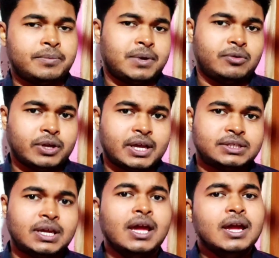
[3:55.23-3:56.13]
নভেম্বর হয়ে
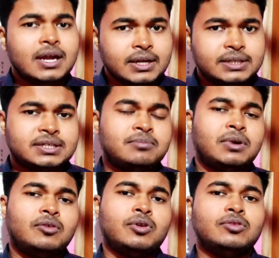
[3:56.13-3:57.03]
গেছে
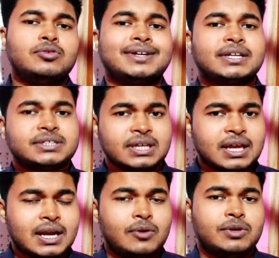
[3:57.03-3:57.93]
ডিসেম্বরেও কিন্তু একটা
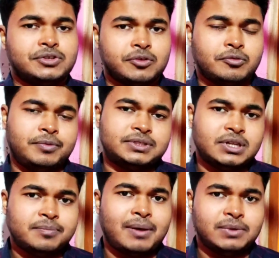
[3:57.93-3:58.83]
সিঙ্গেল নোটিশ
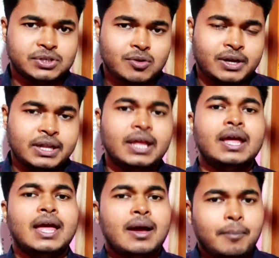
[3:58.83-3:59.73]
ইউনিভার্সিটি পাবলিশ করেনি
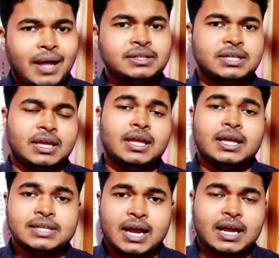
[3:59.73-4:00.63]
মানছি
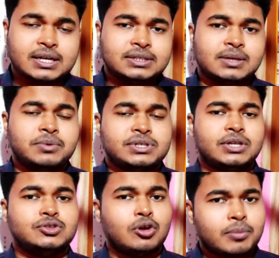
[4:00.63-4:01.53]
যে এক একটা
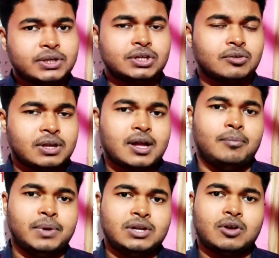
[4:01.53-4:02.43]
সেমিস্টার ছ মাস না হলে
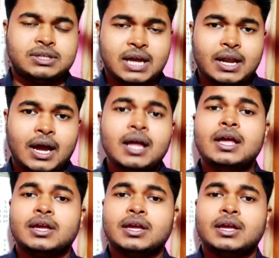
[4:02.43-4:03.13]
কমপ্লিট করা যায় না